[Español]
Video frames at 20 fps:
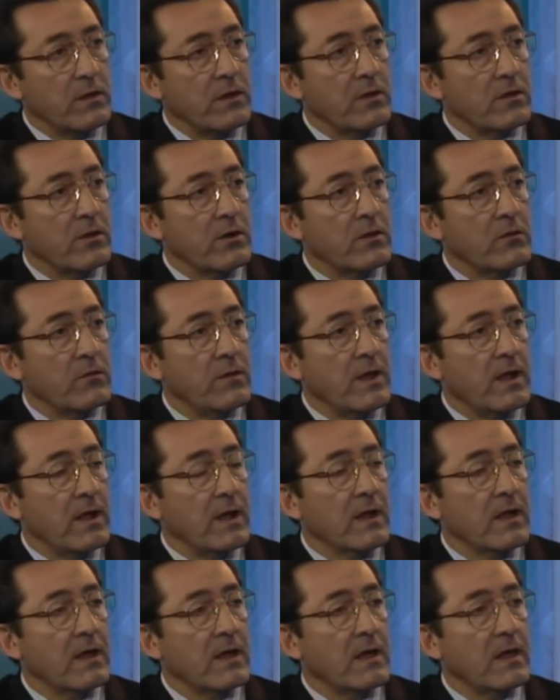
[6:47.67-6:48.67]
internacional
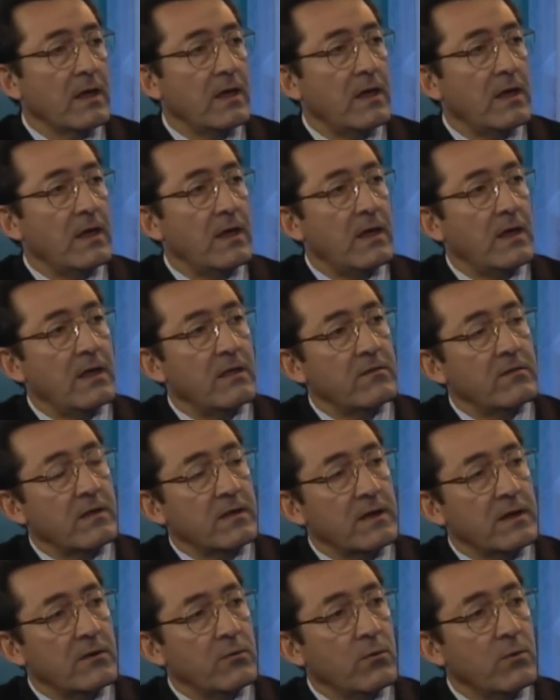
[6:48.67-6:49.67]
que se
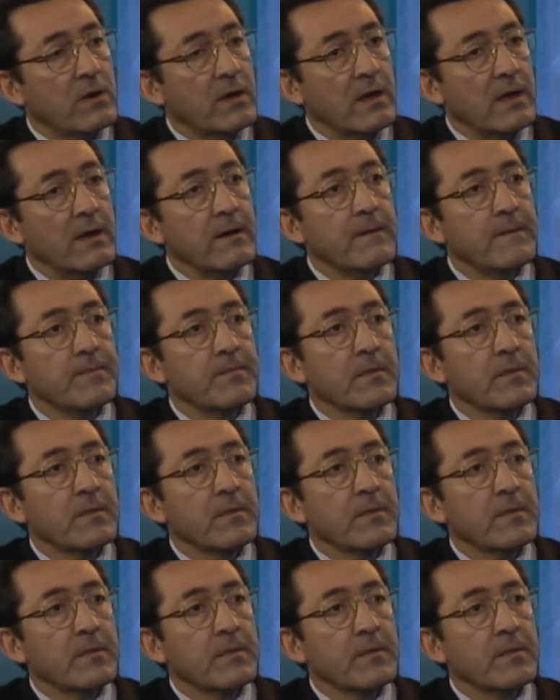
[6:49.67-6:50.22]
traduzca